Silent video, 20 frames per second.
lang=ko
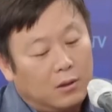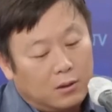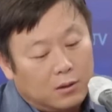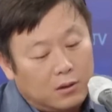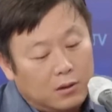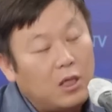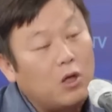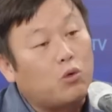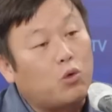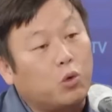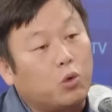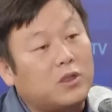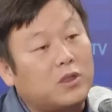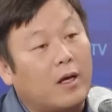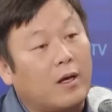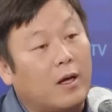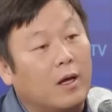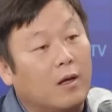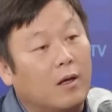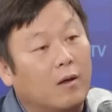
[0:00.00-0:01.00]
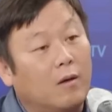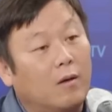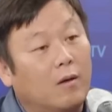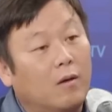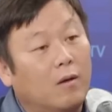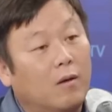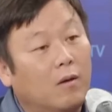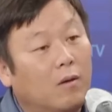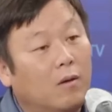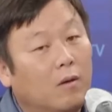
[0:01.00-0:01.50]
그대로
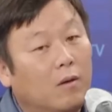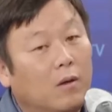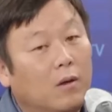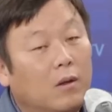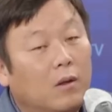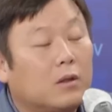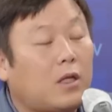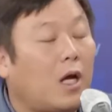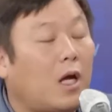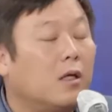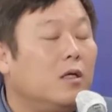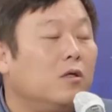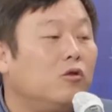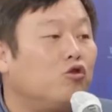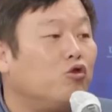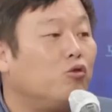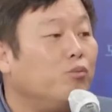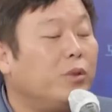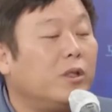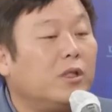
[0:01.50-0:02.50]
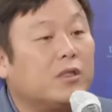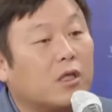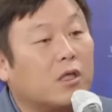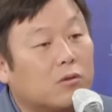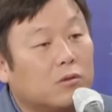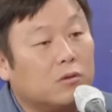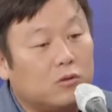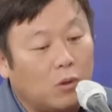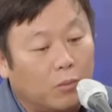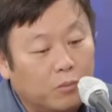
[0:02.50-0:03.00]
뒀잖아요. 네. 당연히 준비를
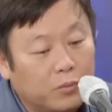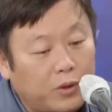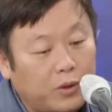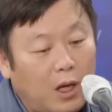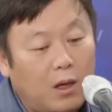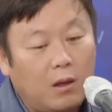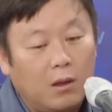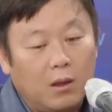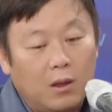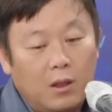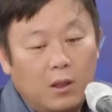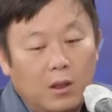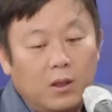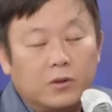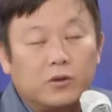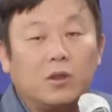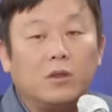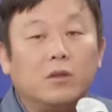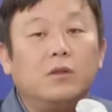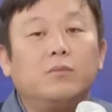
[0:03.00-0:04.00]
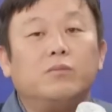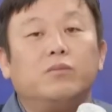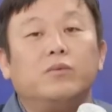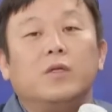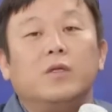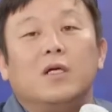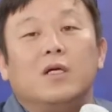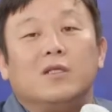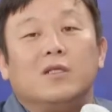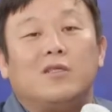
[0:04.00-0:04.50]
제대로 전부 다 저는
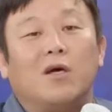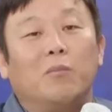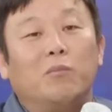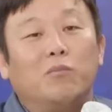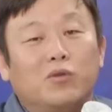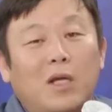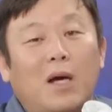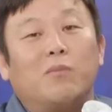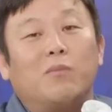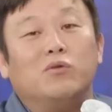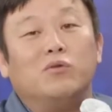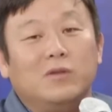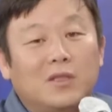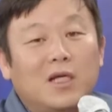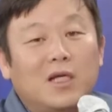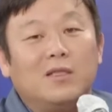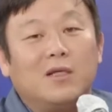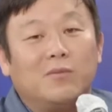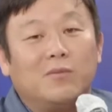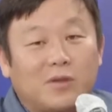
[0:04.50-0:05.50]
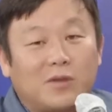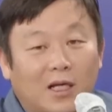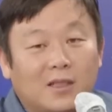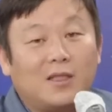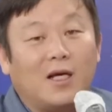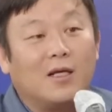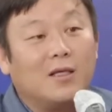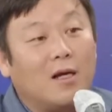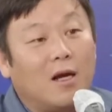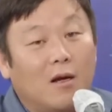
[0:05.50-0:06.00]
전부 다 문재인 정부
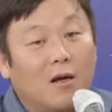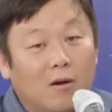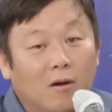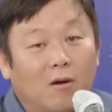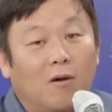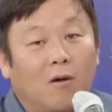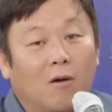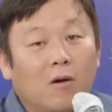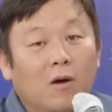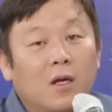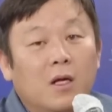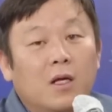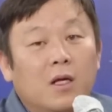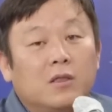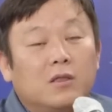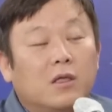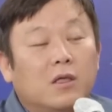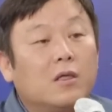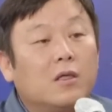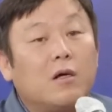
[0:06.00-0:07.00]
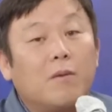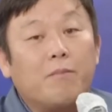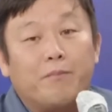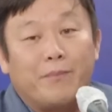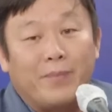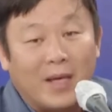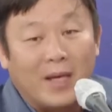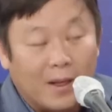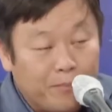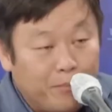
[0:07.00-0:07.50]
탓이 아니라요. 저는 이건
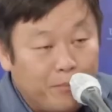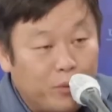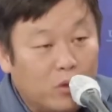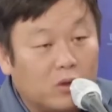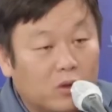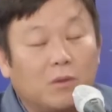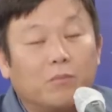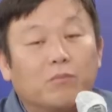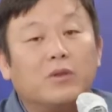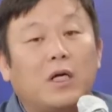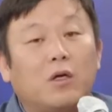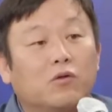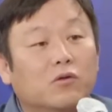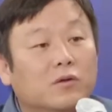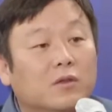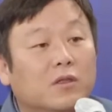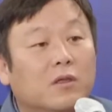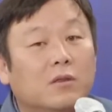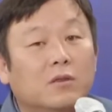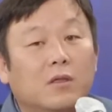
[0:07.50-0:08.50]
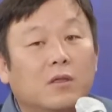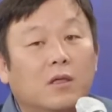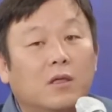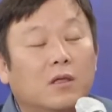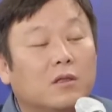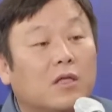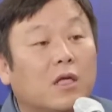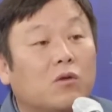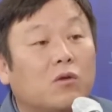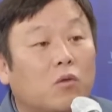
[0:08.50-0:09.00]
100% 전부 다
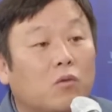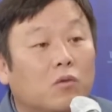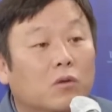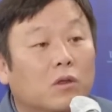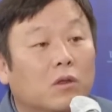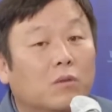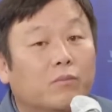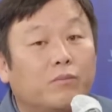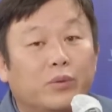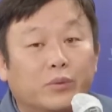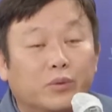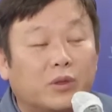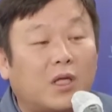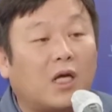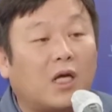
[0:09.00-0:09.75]
윤석열 대통령 부부